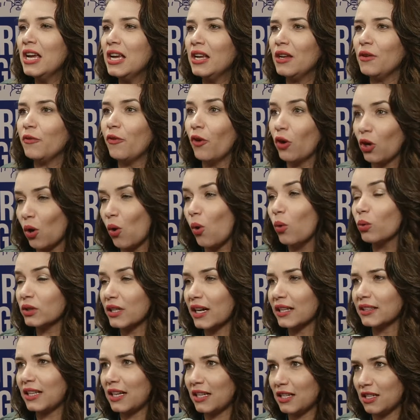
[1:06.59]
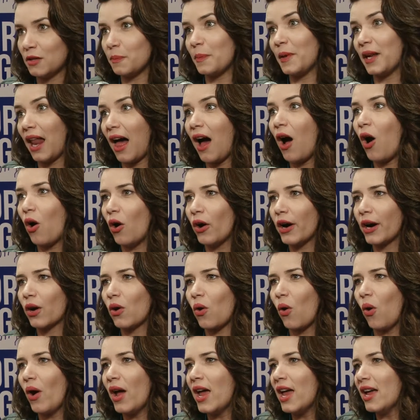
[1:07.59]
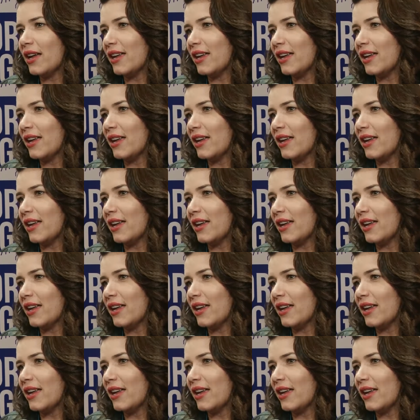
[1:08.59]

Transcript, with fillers: e foram contratadas pela Oracle.